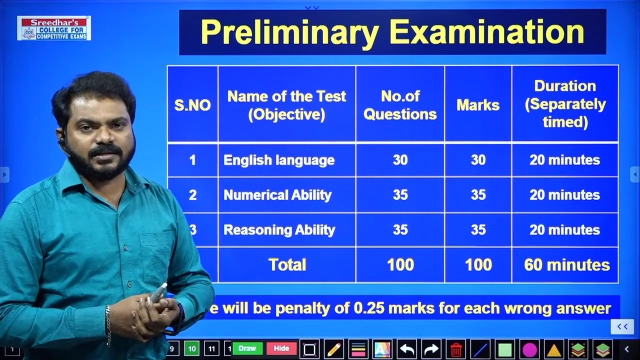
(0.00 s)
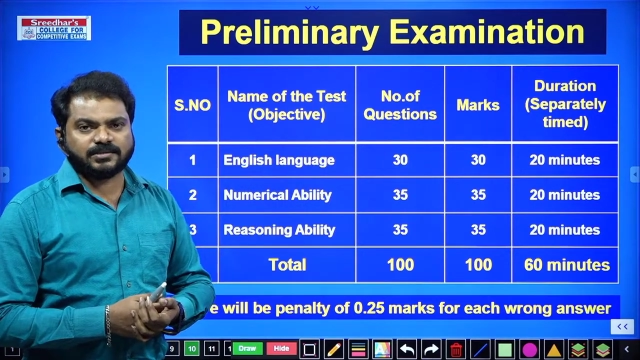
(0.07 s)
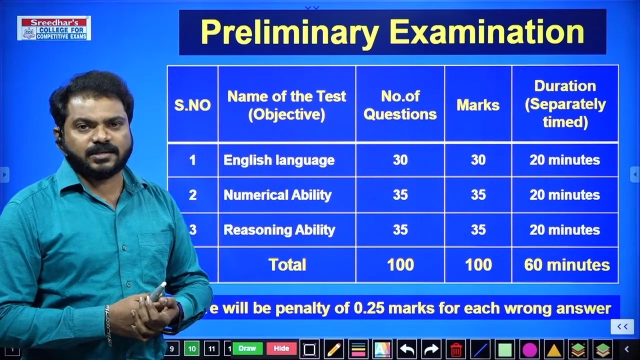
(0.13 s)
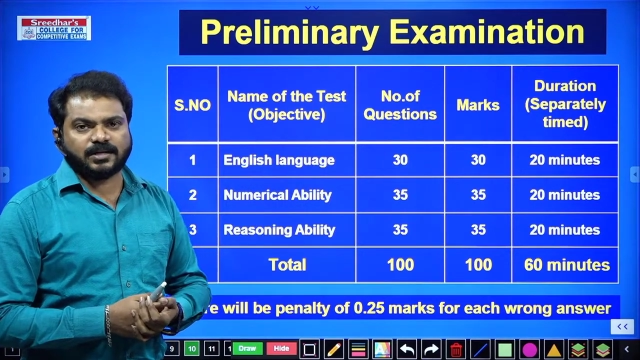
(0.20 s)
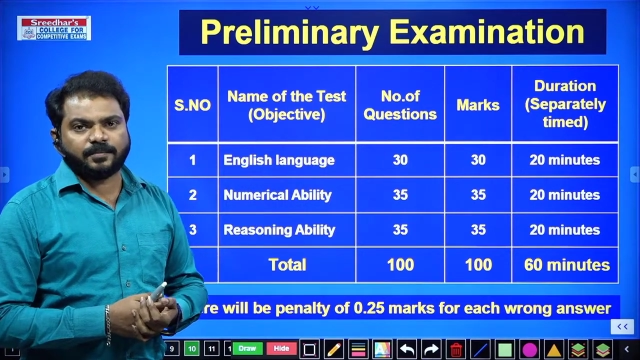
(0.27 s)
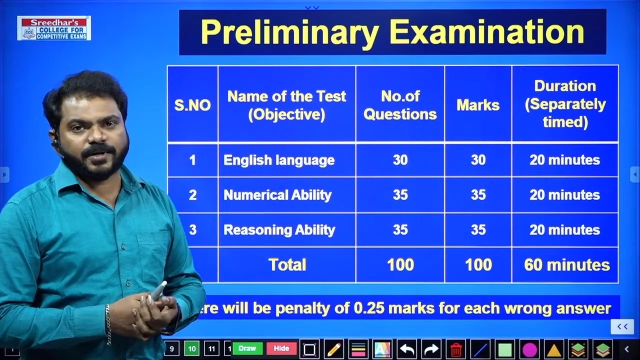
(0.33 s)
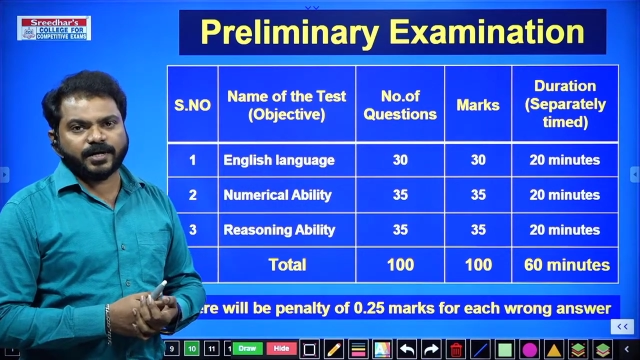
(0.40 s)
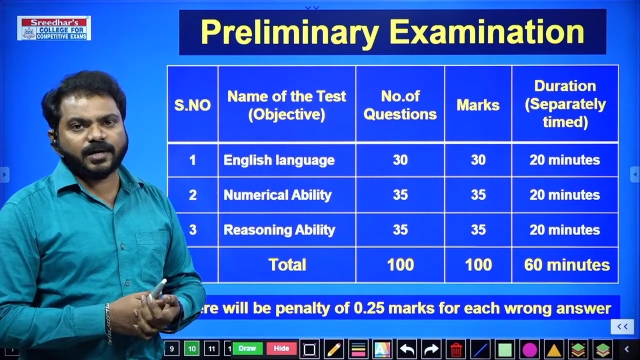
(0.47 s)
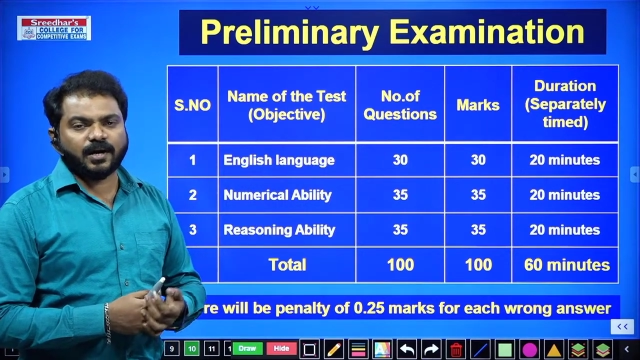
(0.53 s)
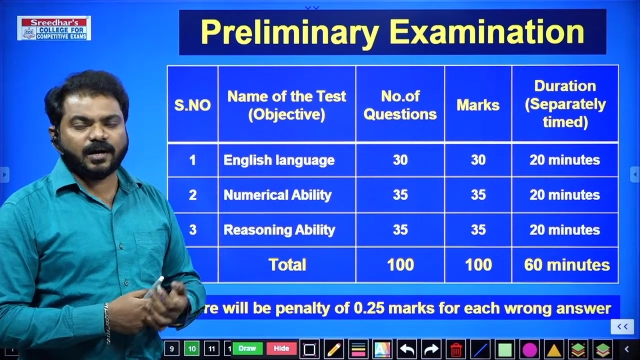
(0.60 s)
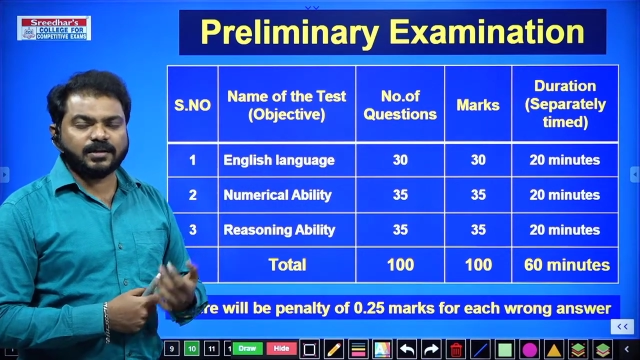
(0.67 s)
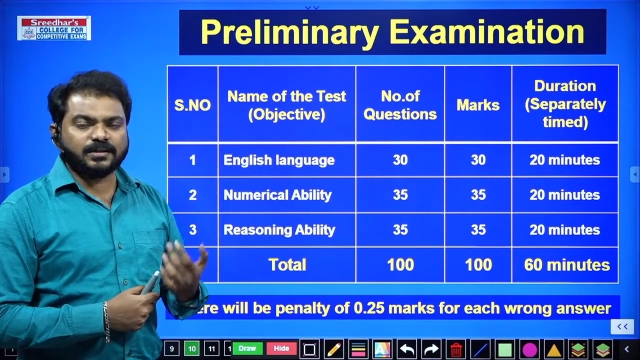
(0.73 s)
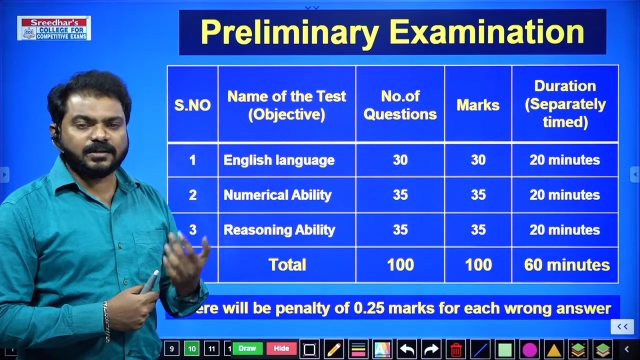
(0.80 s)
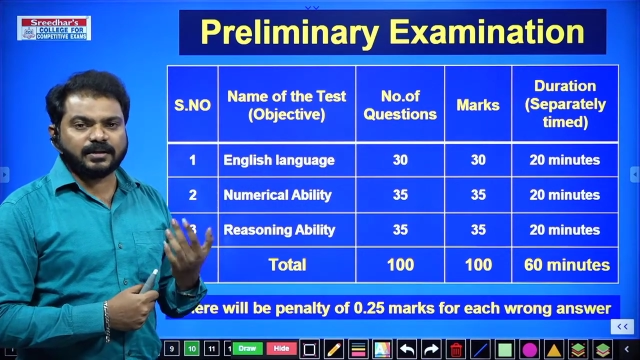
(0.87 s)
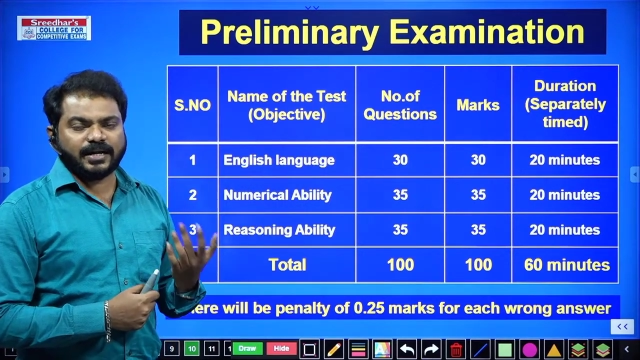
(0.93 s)
ஆன்சர் அப்படின்னா
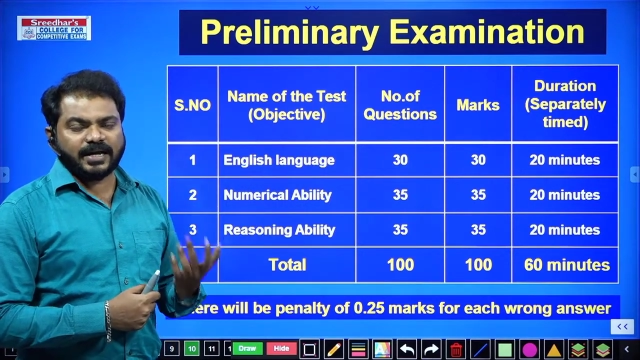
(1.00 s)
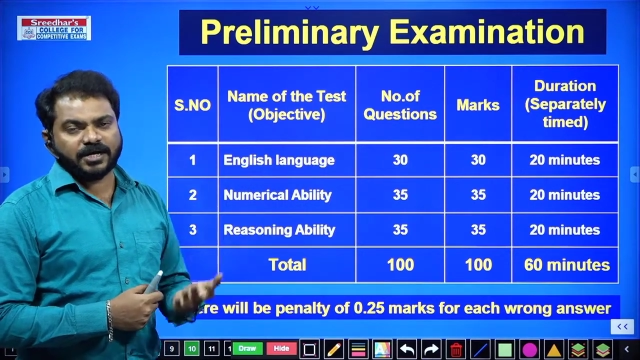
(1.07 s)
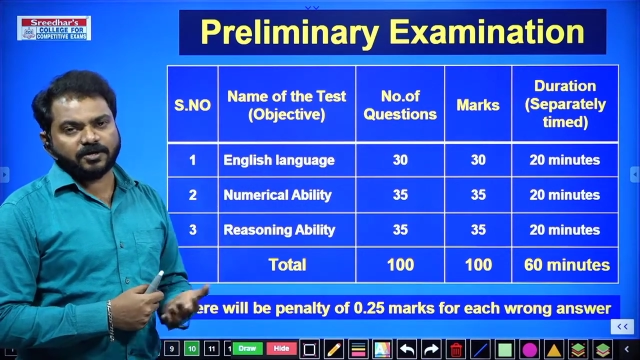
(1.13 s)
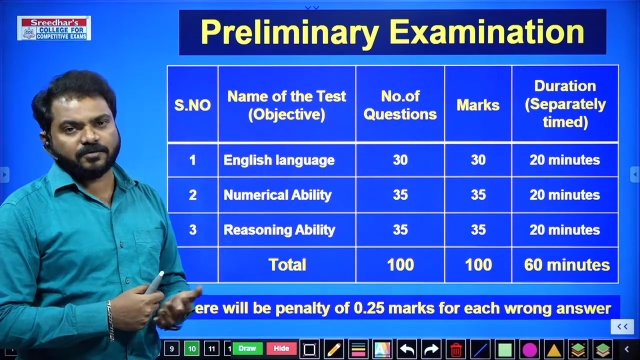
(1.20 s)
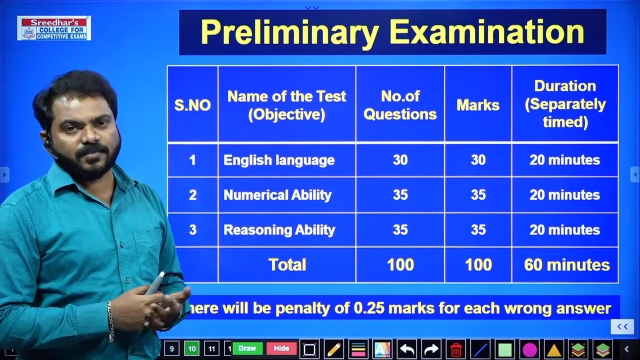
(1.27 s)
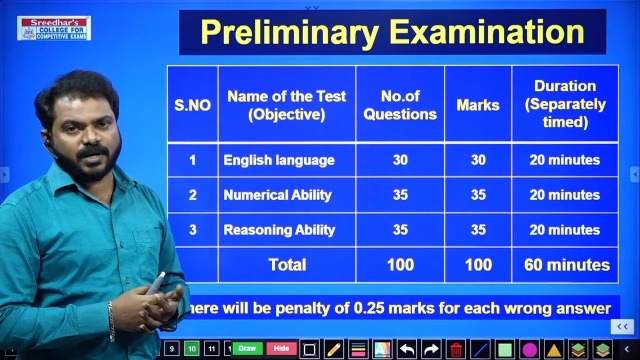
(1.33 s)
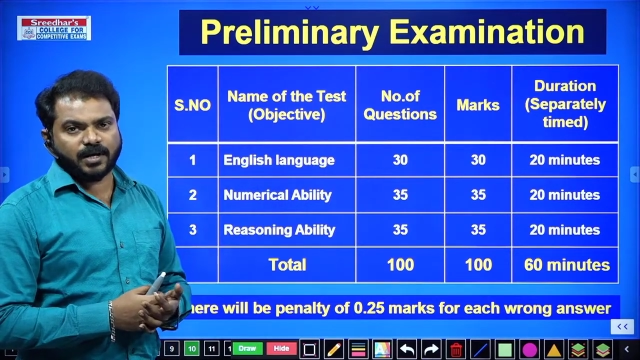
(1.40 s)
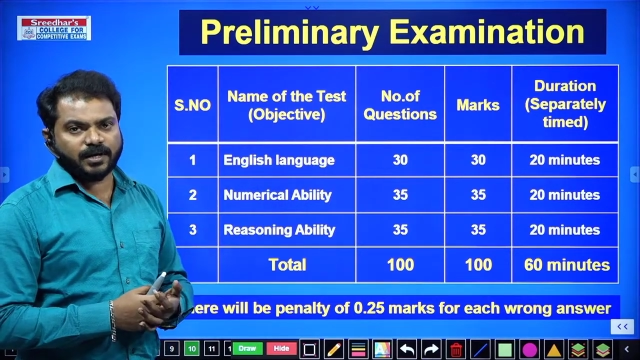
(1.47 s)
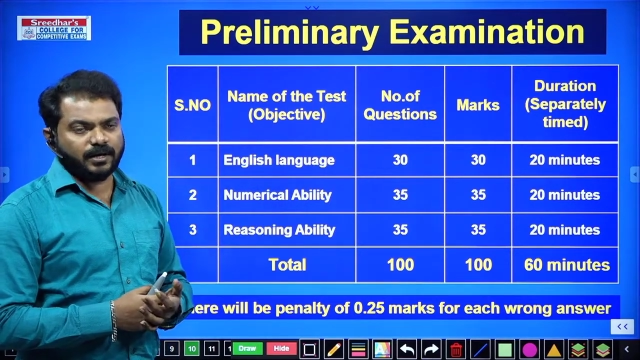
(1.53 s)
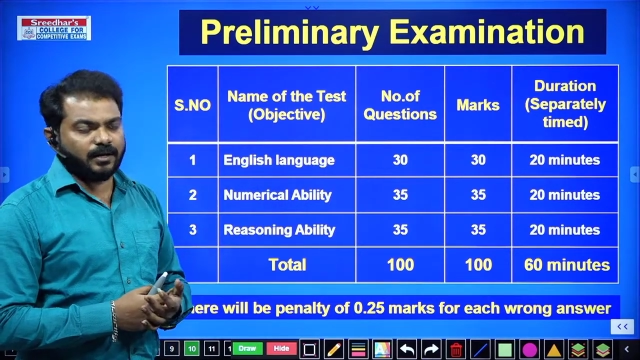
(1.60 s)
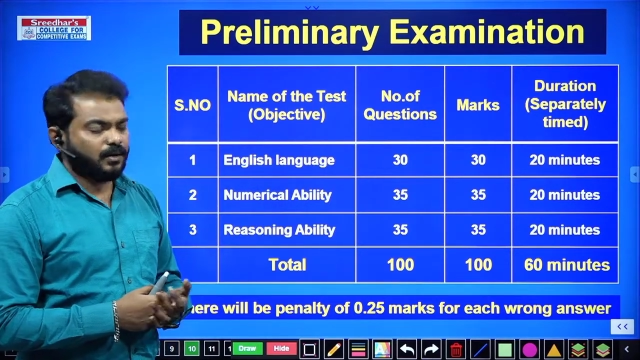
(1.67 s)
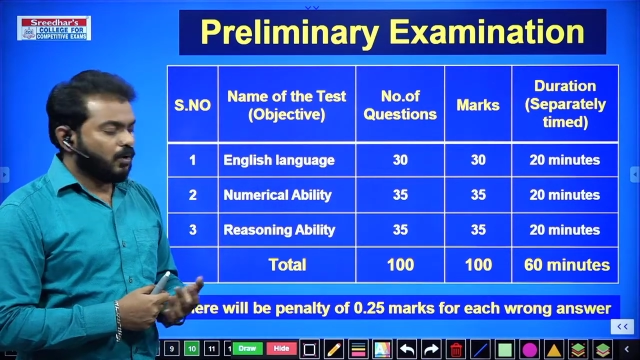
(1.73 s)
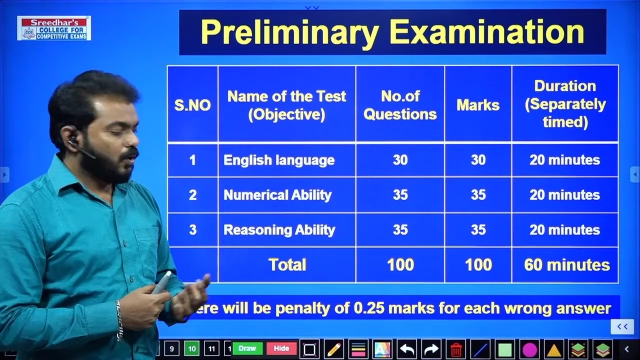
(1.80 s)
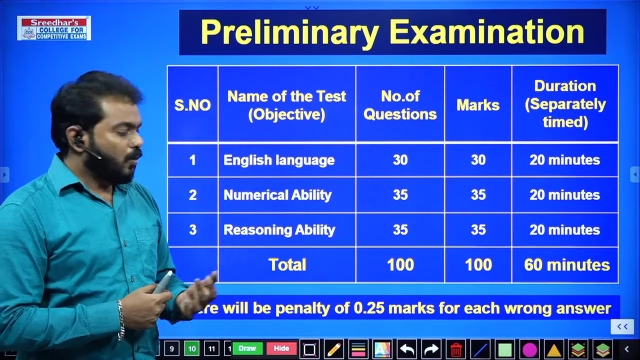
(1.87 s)
அதுக்கு நெகட்டிவ் மார்க்கிங்